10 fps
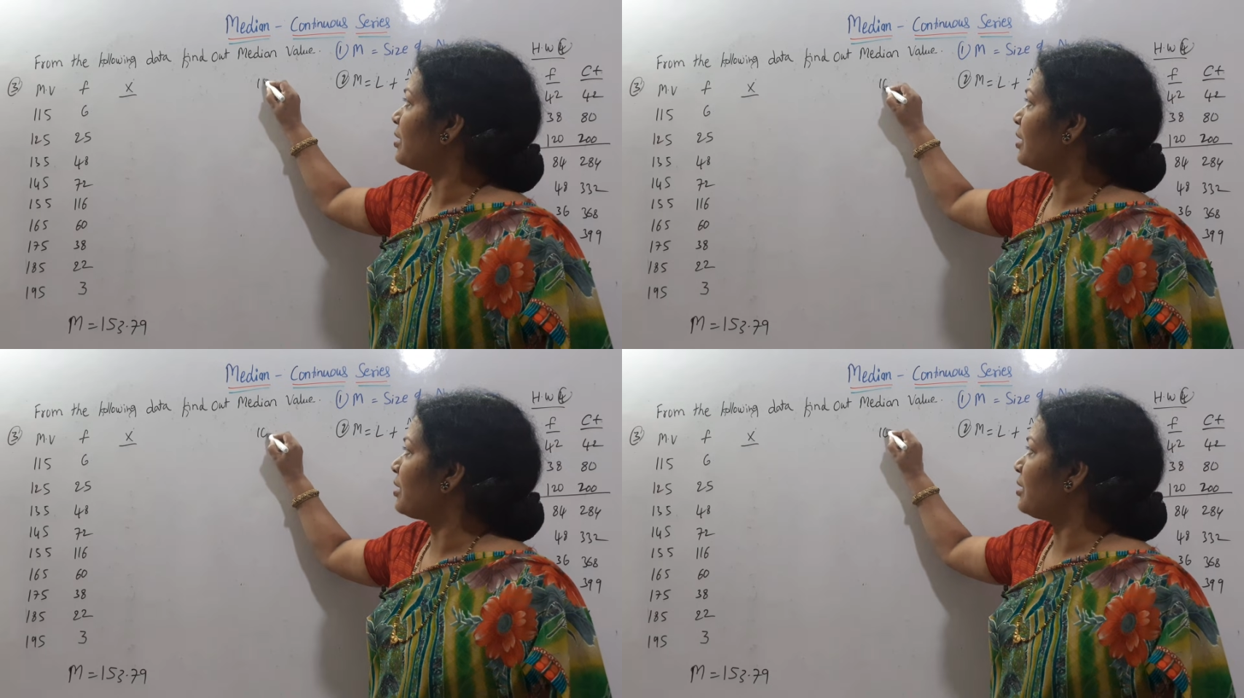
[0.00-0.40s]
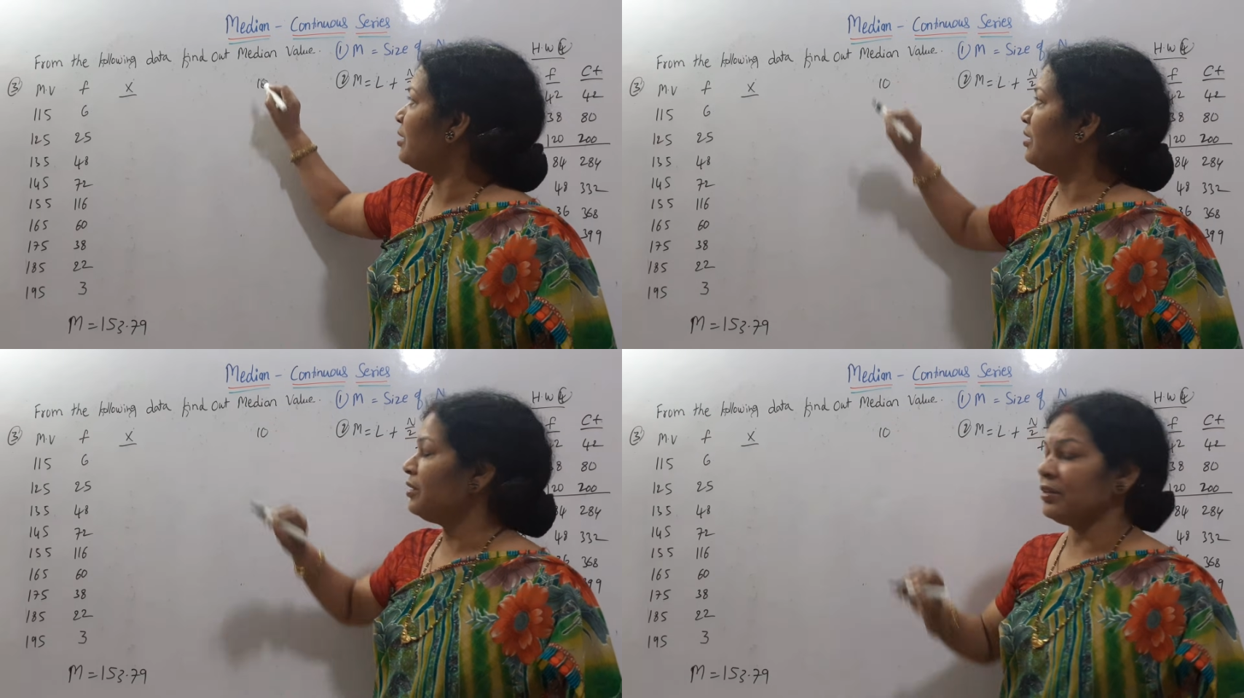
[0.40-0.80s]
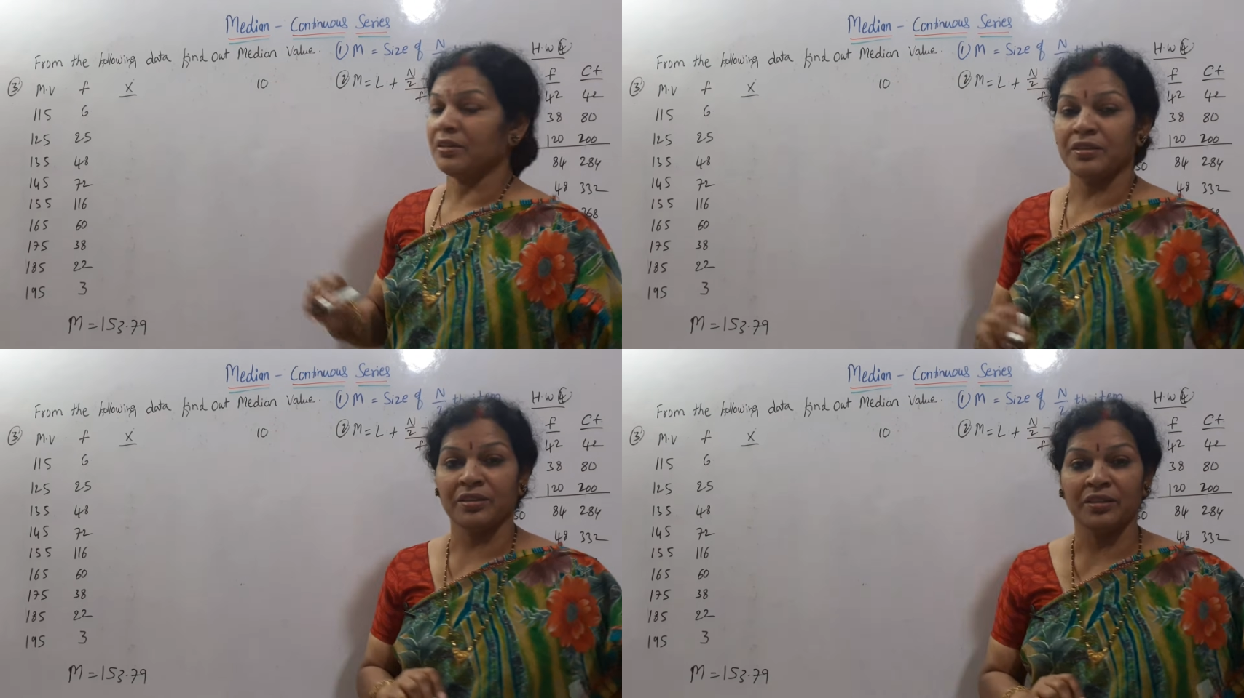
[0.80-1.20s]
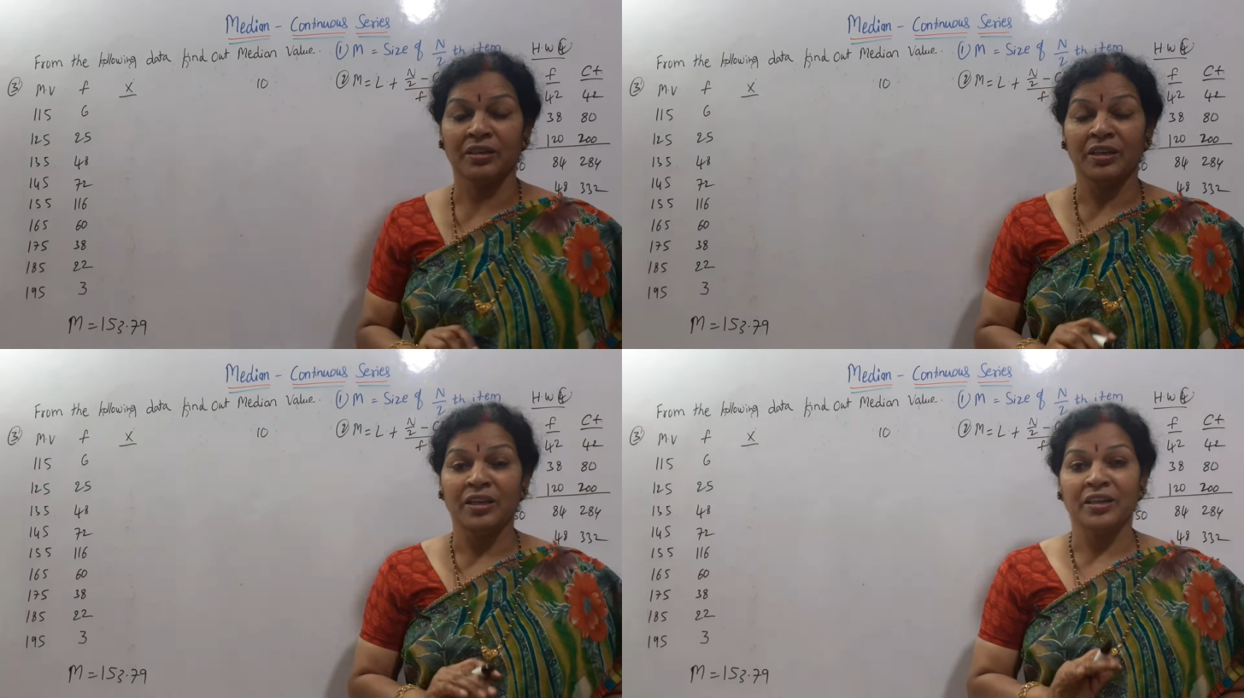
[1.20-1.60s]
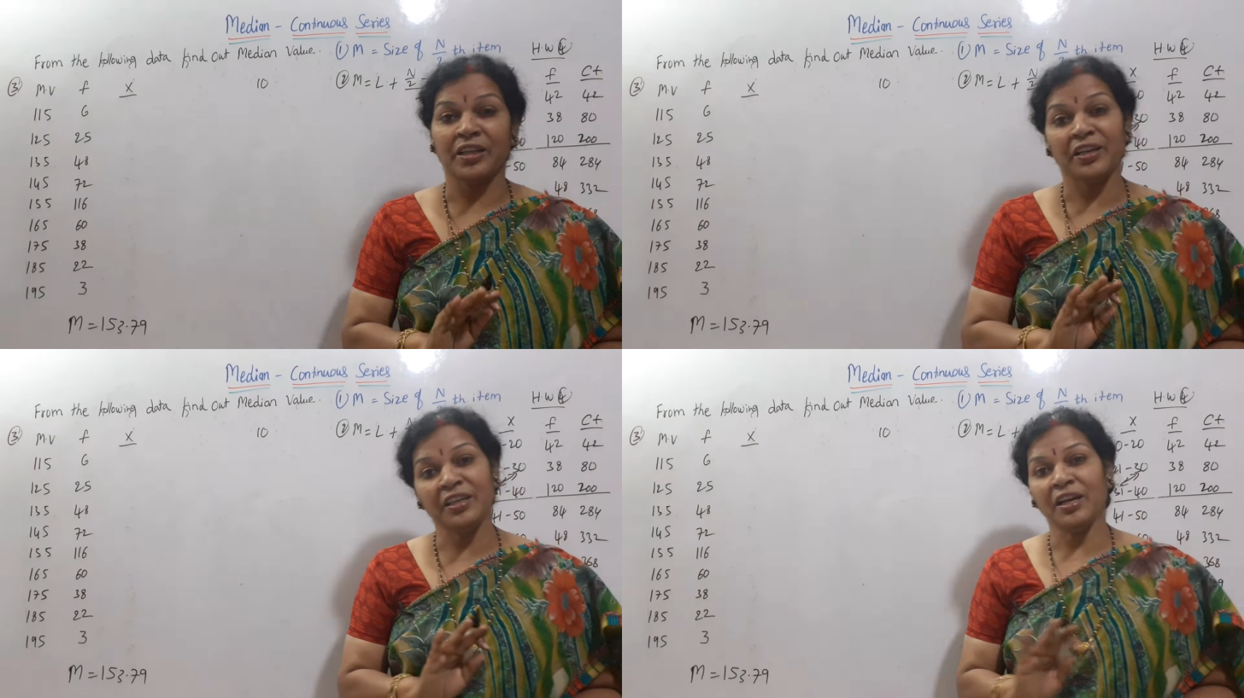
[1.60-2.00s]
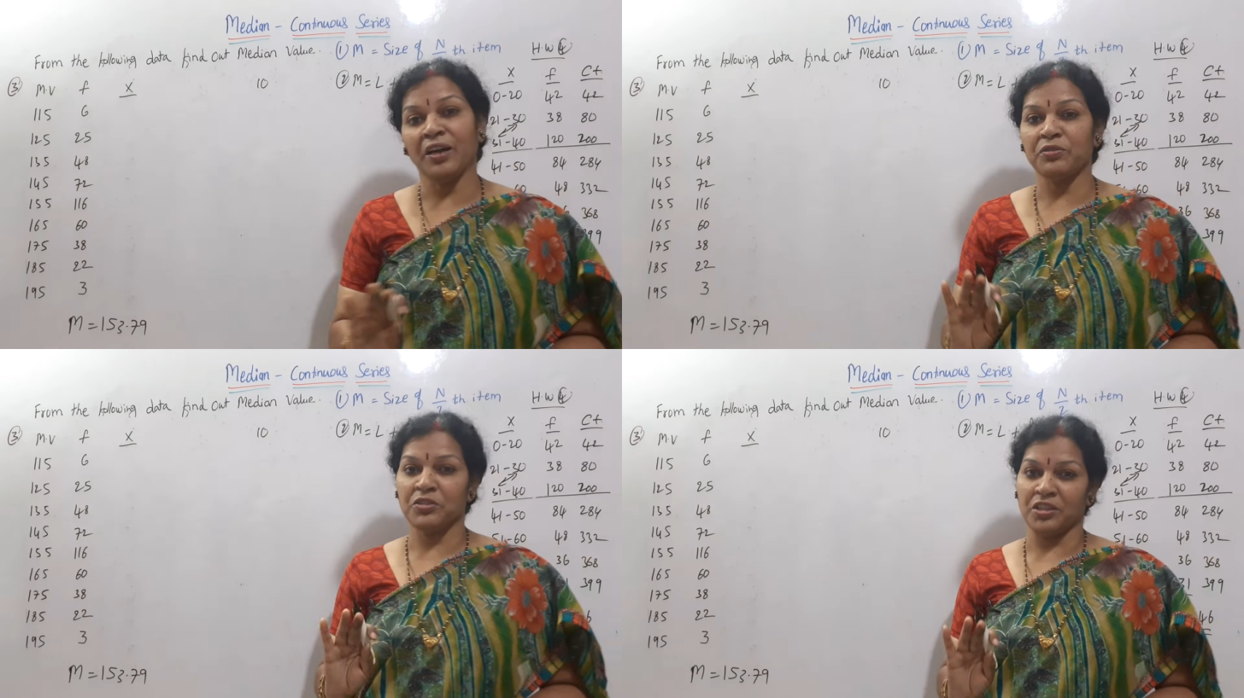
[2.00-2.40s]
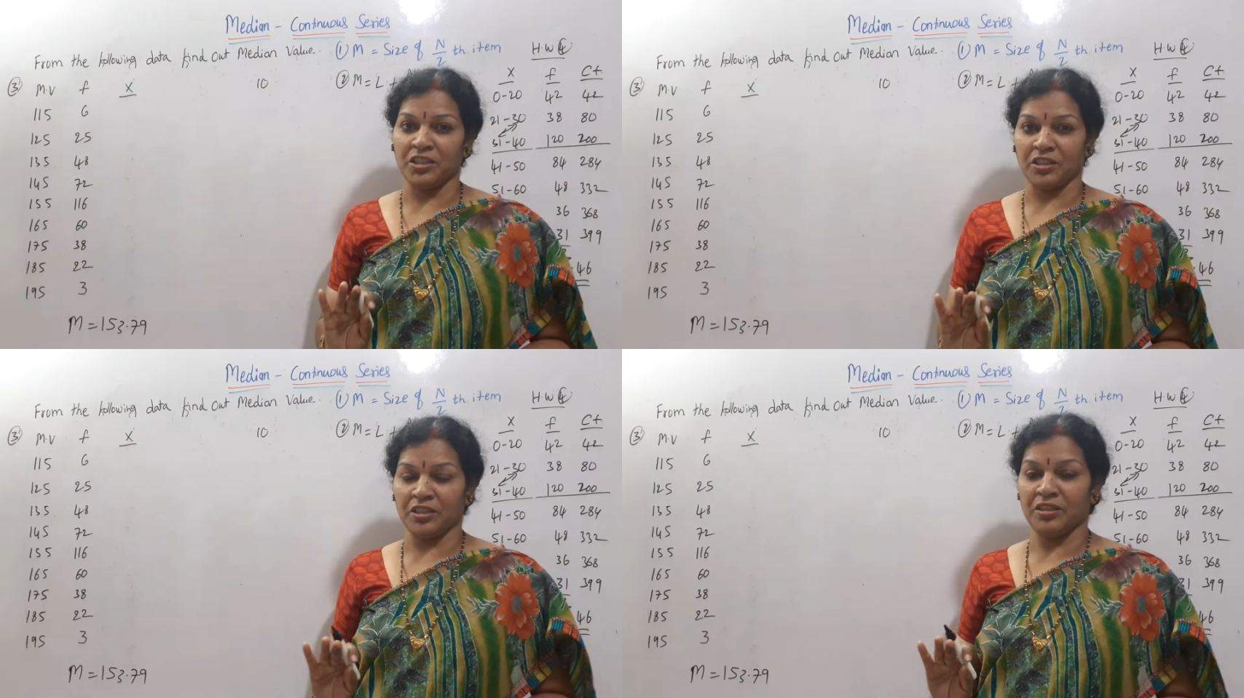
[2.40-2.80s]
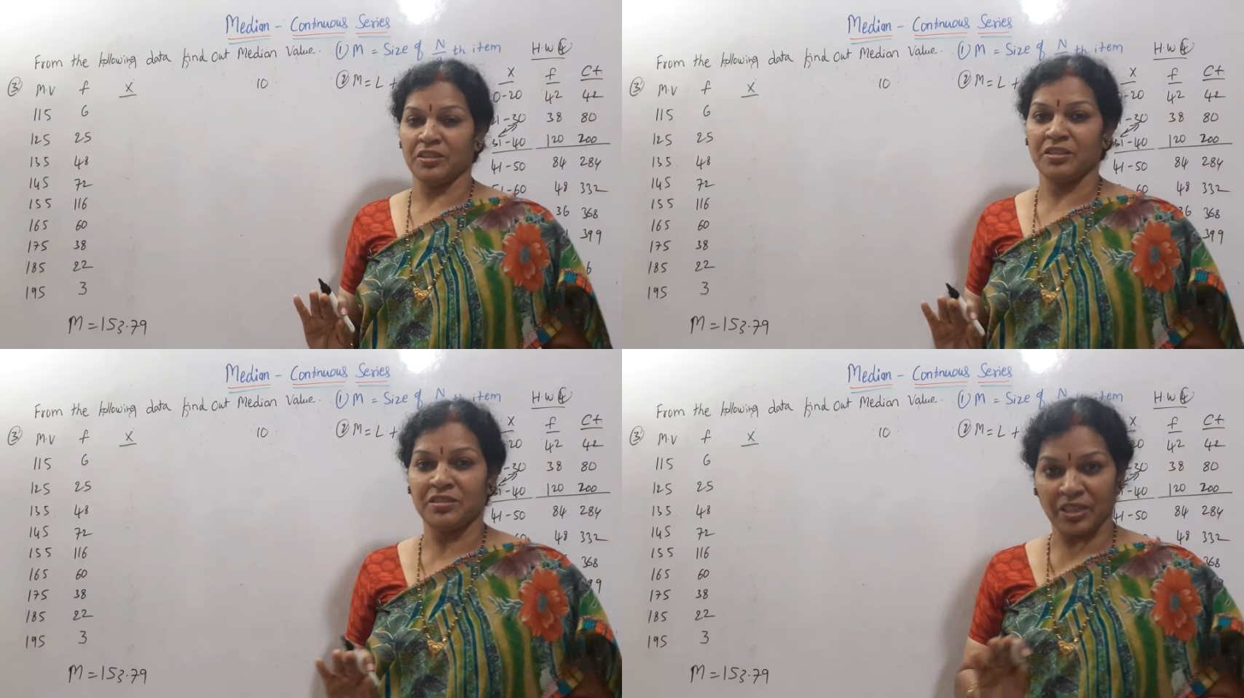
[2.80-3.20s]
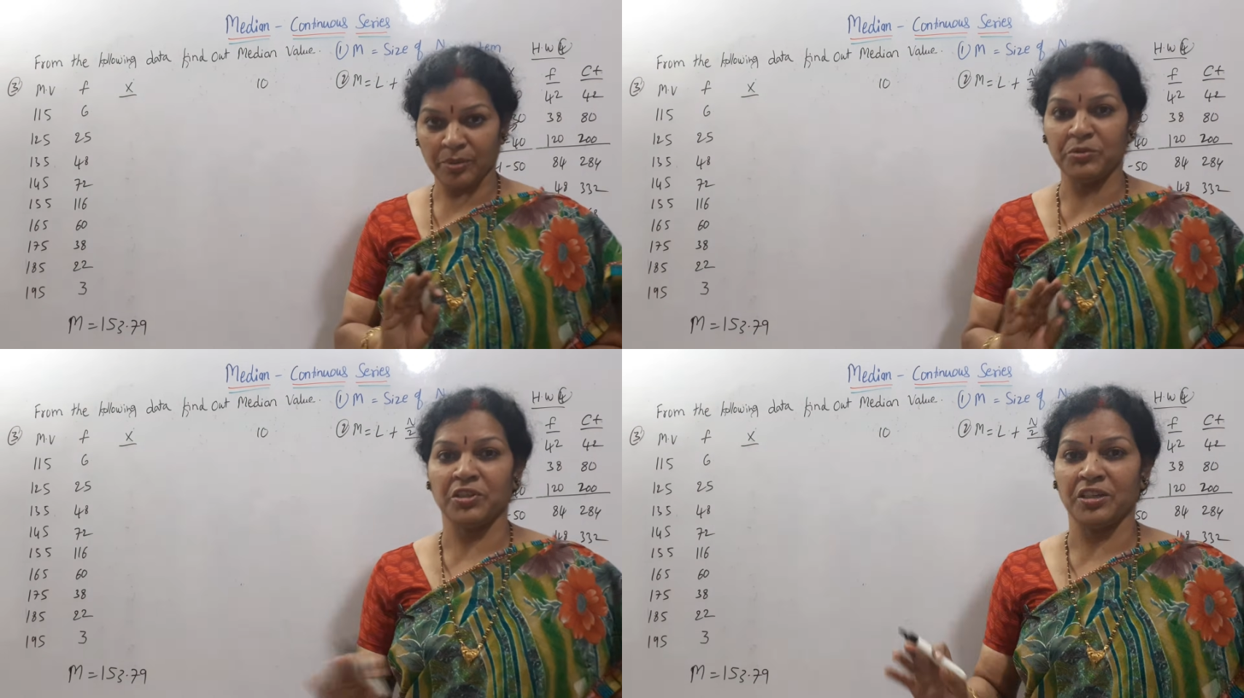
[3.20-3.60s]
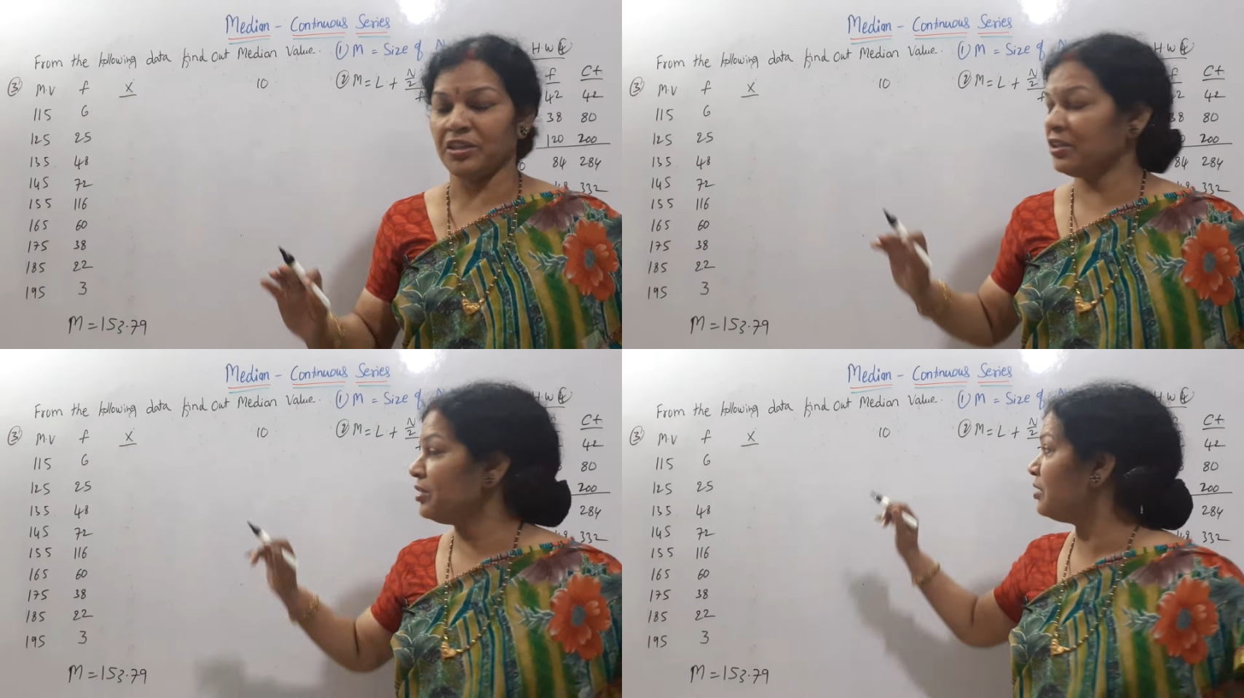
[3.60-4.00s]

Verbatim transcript: టెన్ కదా టెన్ని హాఫ్ చేయండి సగం చేయండి